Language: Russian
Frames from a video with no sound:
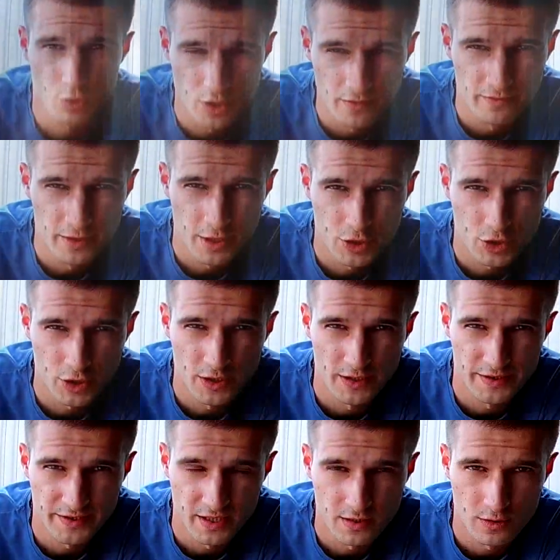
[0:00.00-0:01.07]
уже вы
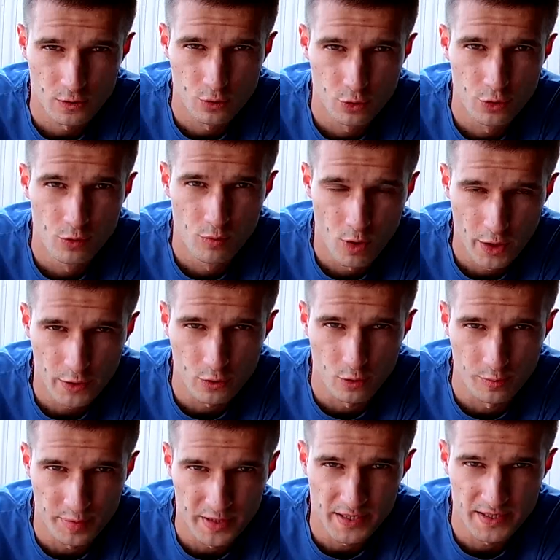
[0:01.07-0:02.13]
решились на такую мойку,
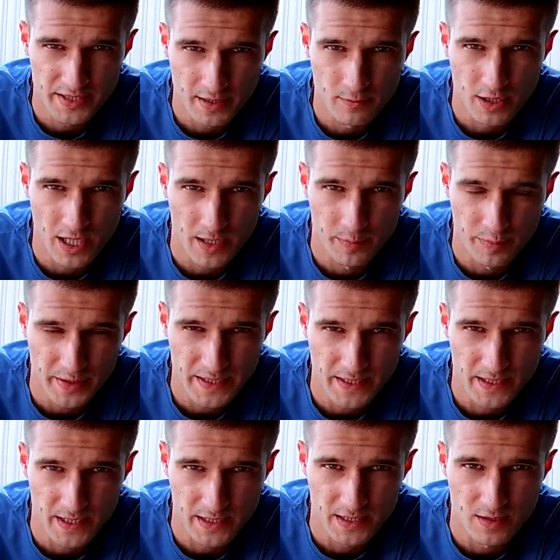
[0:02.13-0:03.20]
перед тем, как
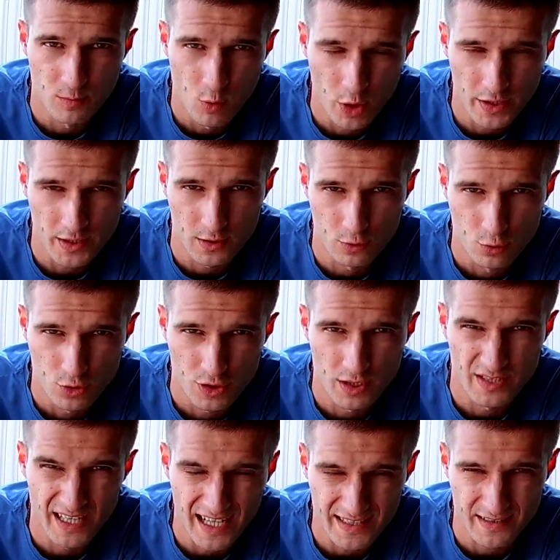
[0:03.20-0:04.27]
приехать к мойке, нужно
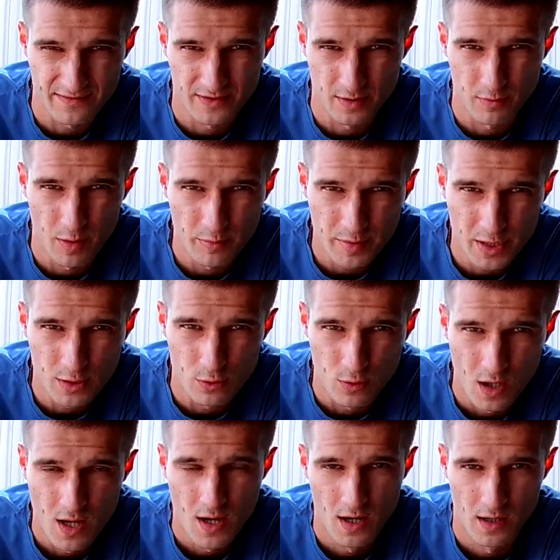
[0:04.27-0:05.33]
дать автомобилю
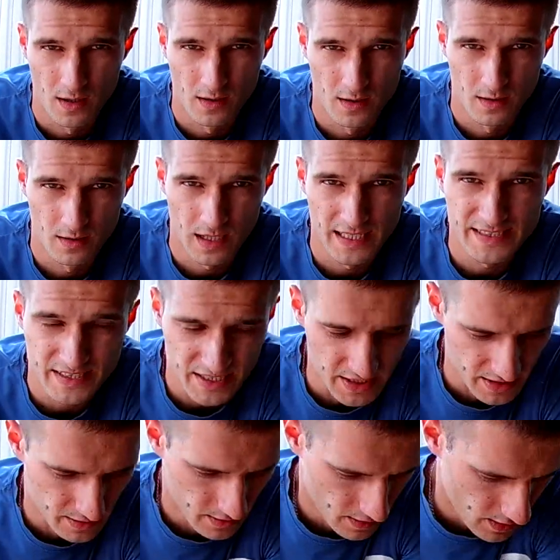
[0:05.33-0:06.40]
э, остыть.